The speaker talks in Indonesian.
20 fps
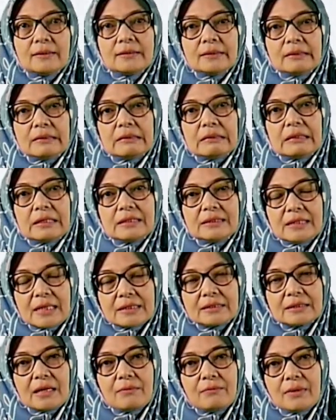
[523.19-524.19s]
uh,
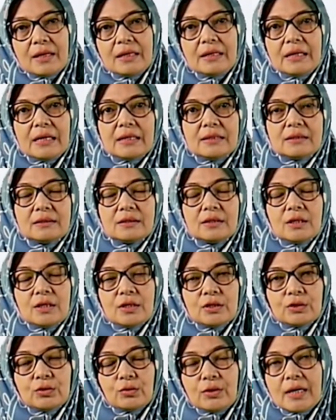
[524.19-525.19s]
kerjasama dan
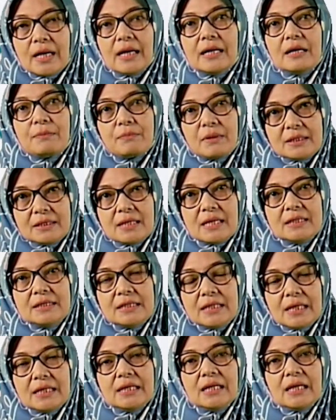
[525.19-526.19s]
sudah ada
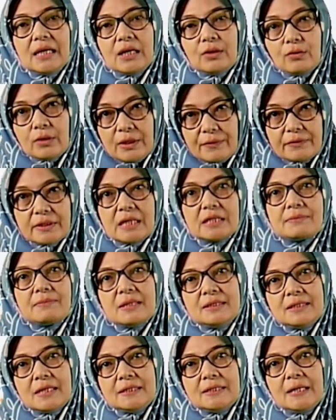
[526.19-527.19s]
perjanjian dengan Universitas
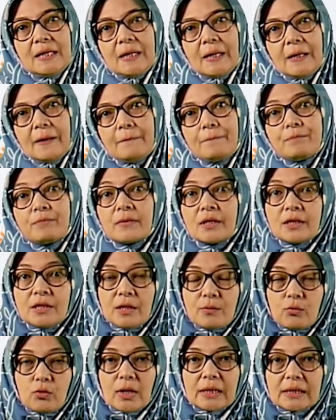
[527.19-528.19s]
Pajajaran.
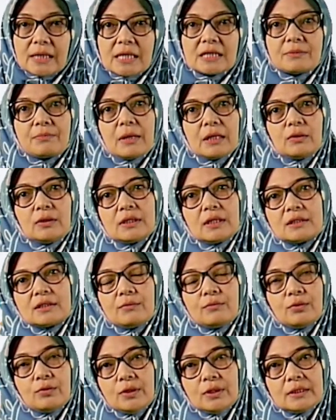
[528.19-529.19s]
Dibuatlah sepatu
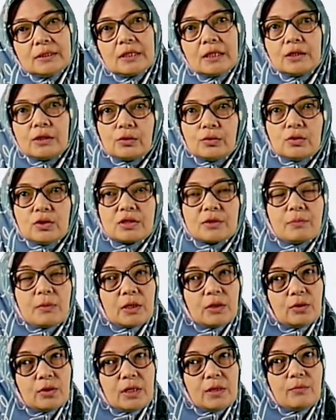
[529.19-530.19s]
tersebut, tentu
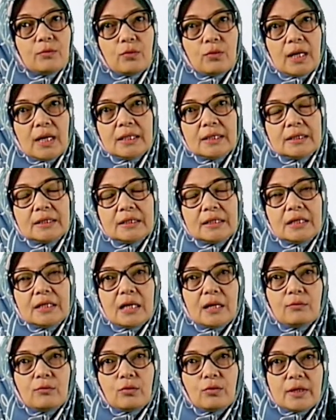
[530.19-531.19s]
sepatu dibuat tidak
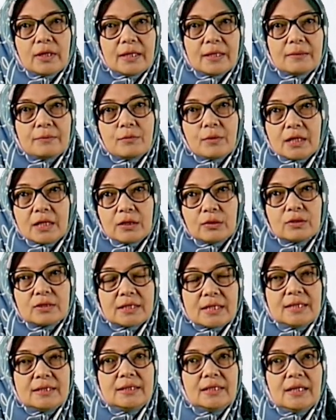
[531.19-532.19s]
mungkin begitu
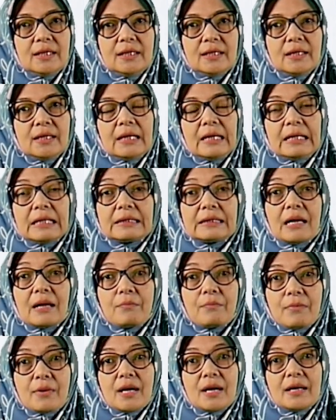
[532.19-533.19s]
saja
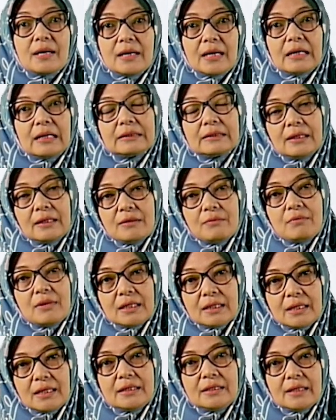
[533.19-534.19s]
tanpa ada
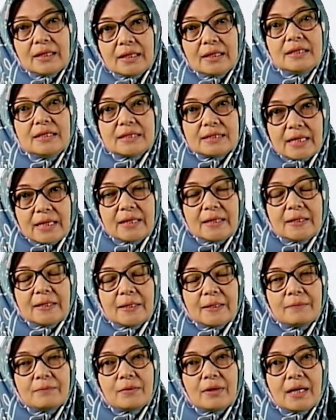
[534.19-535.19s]
keterlibatan dari desainer.
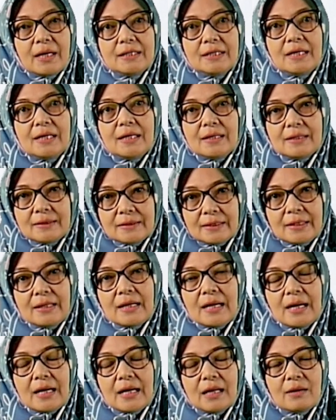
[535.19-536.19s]
Makanya nah,
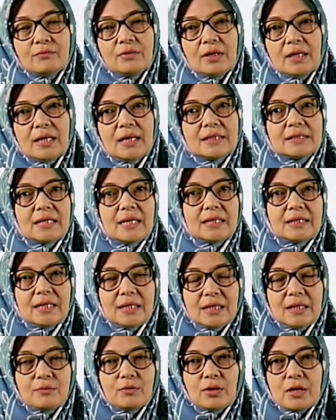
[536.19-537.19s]
alhamdulillah saat
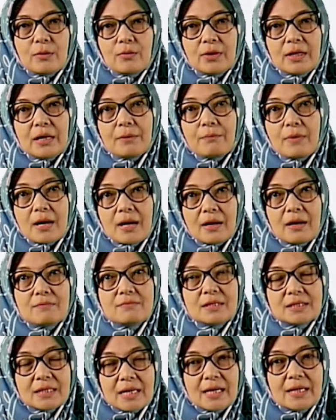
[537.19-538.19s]
ini mudah-mudahan Pak Agam
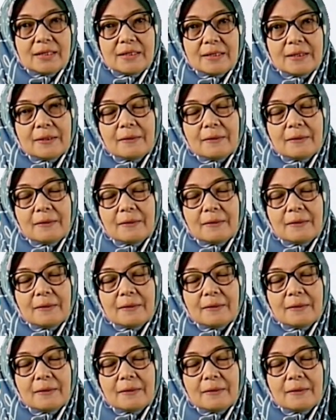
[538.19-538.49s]
bisa hadir.